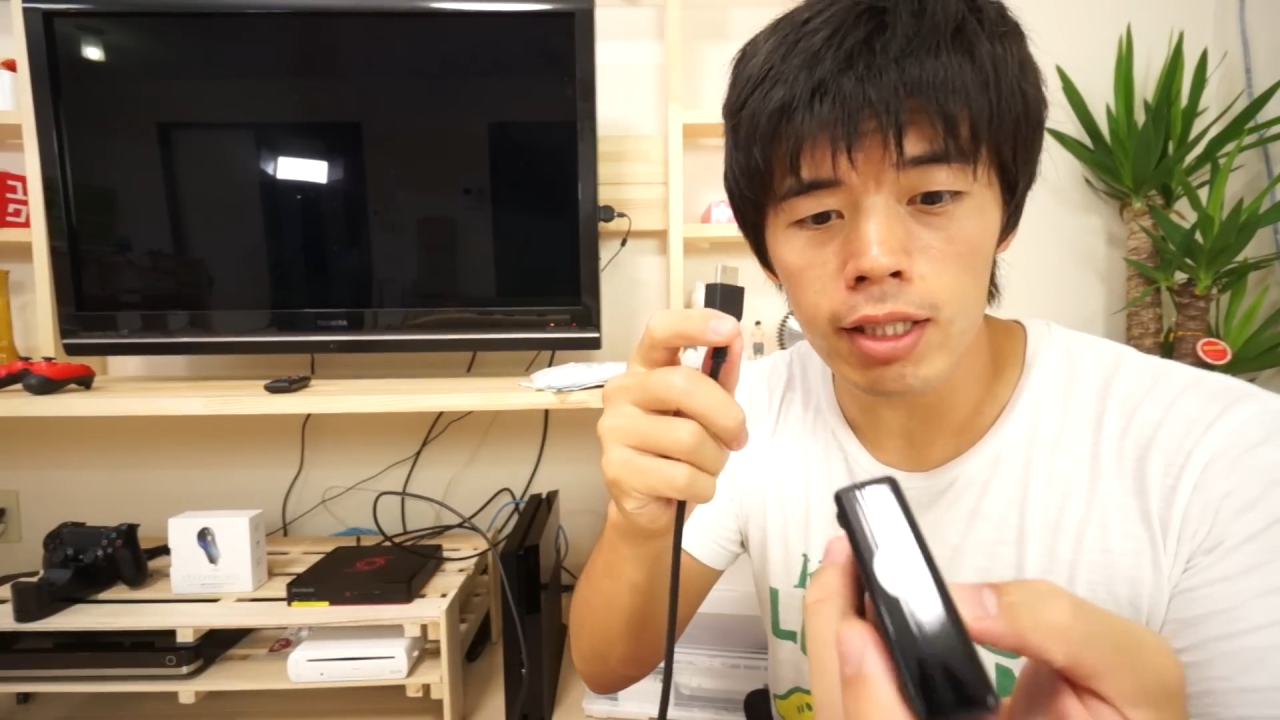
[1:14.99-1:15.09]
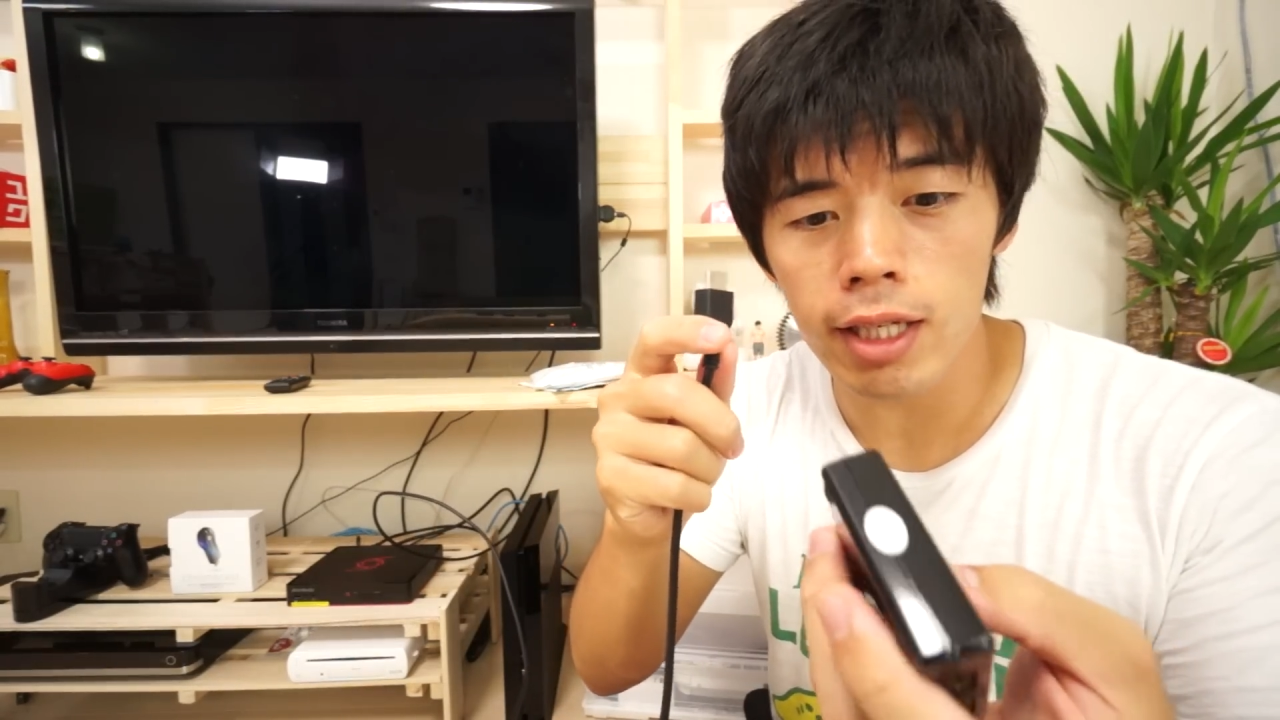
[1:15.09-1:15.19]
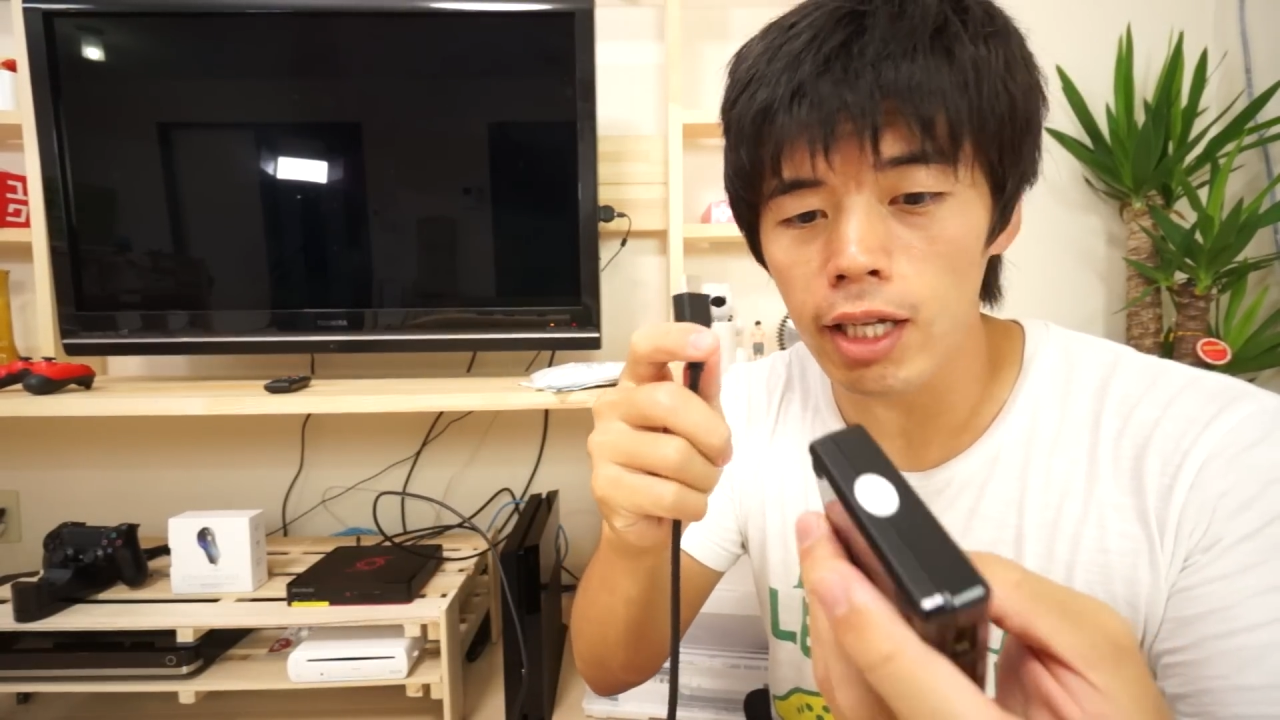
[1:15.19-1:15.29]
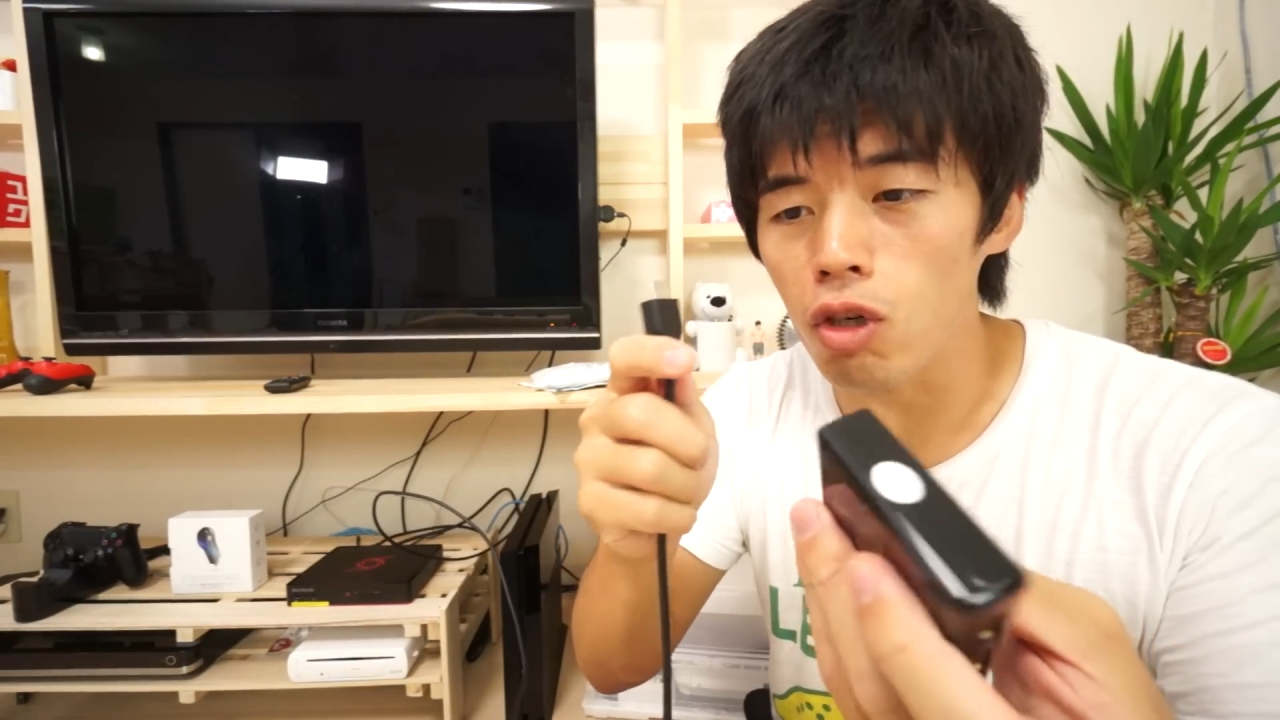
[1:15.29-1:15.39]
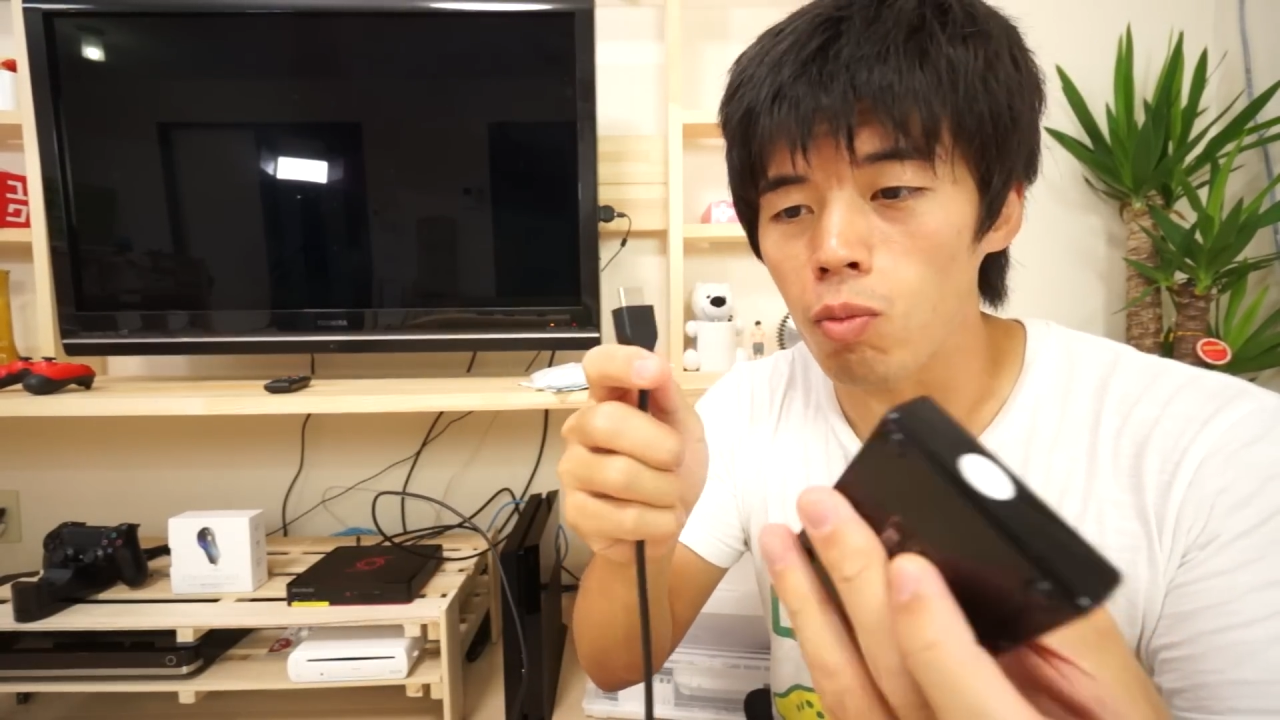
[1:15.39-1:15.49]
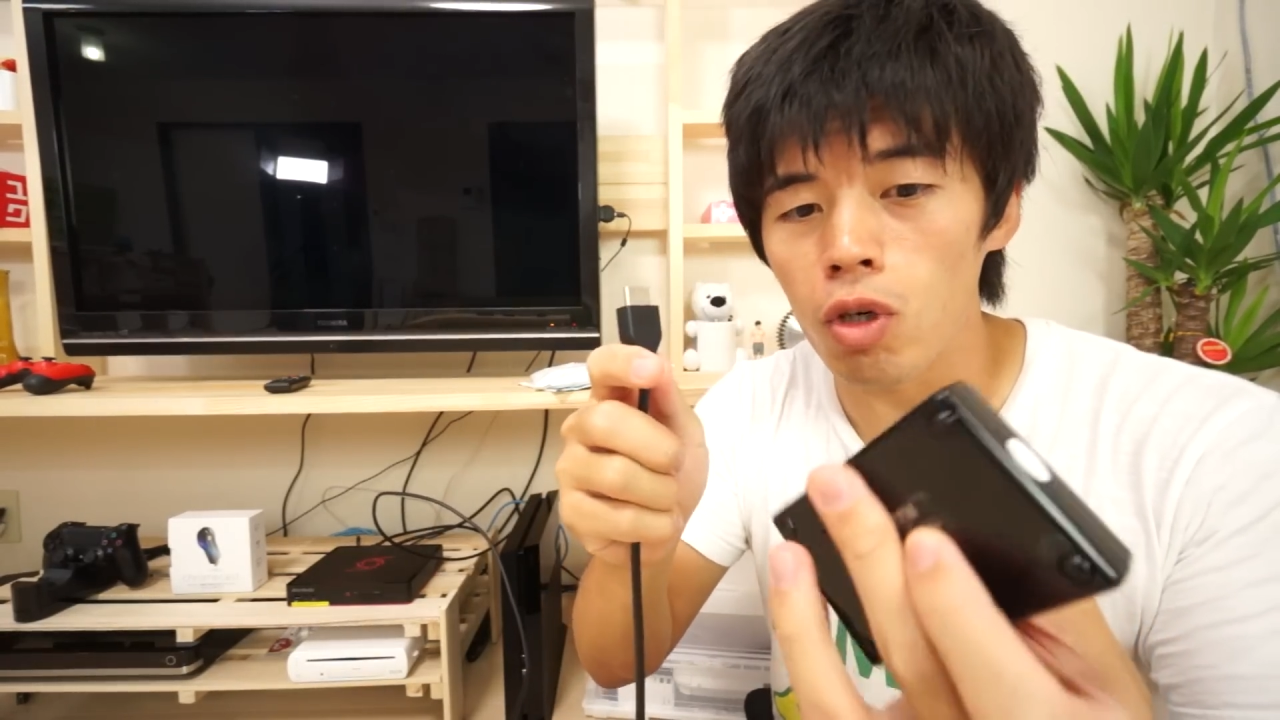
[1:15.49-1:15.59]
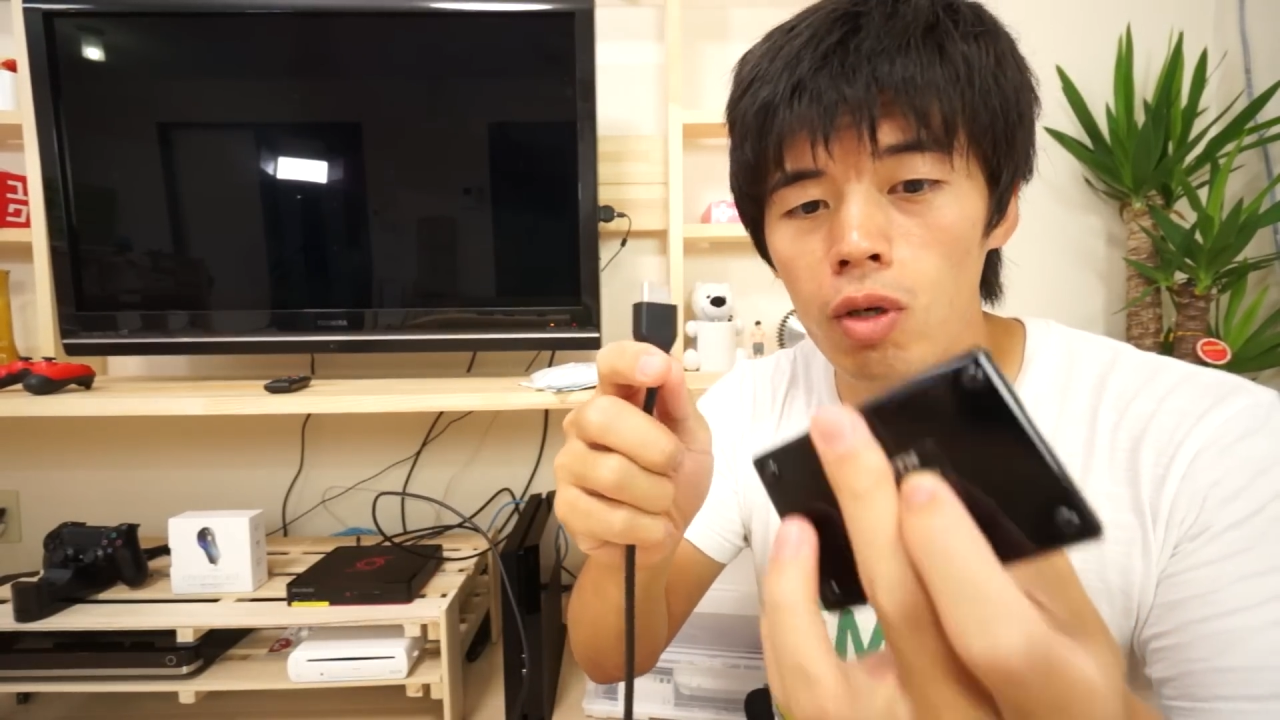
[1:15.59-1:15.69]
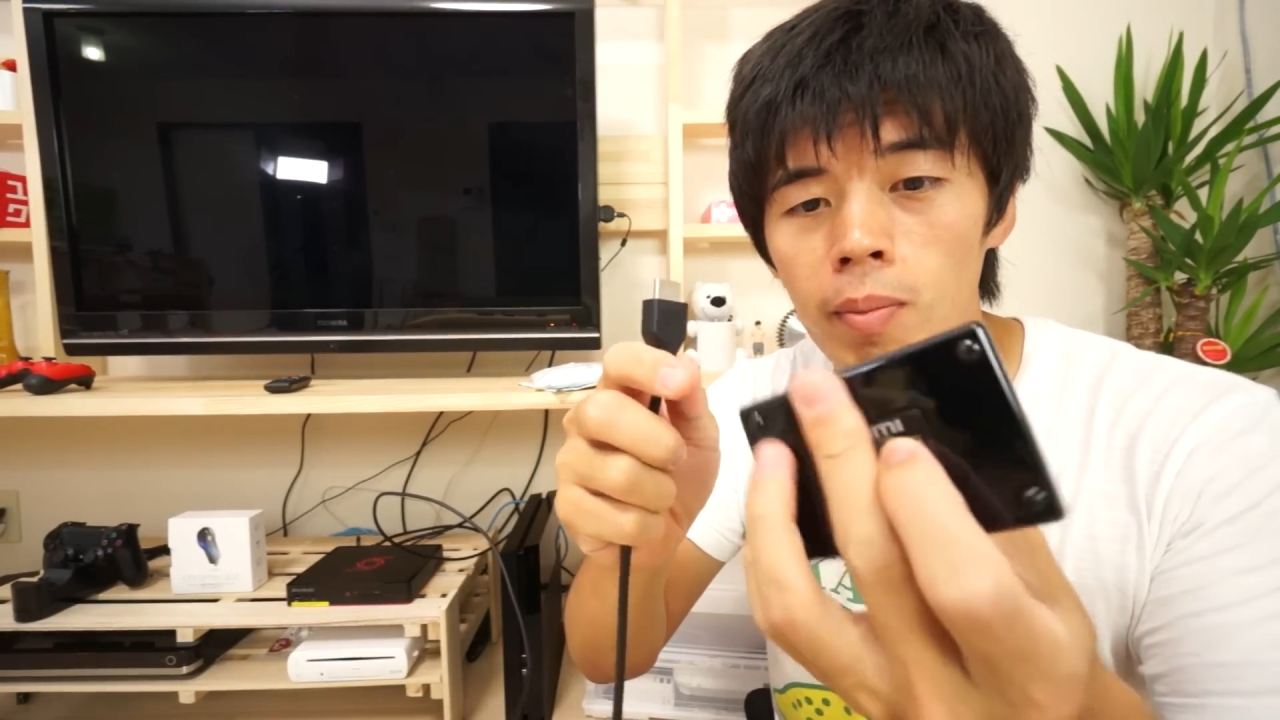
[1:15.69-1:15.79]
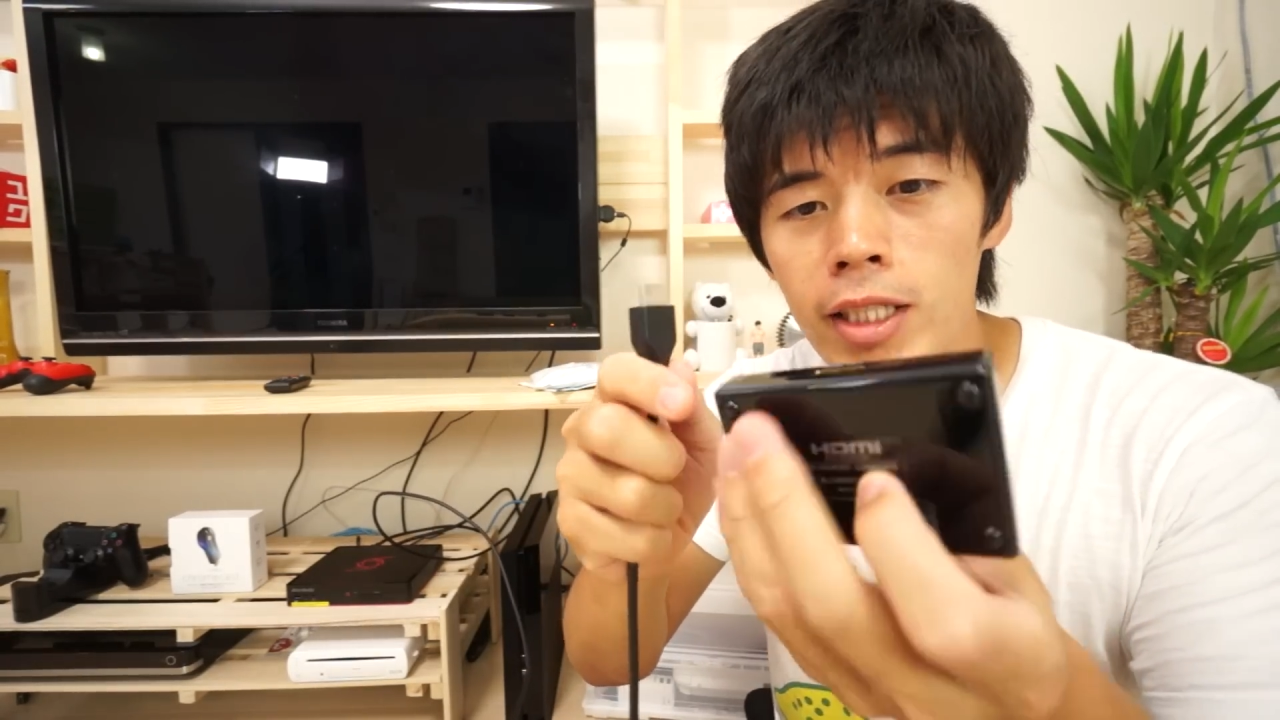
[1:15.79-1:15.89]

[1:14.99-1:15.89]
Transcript: すけども、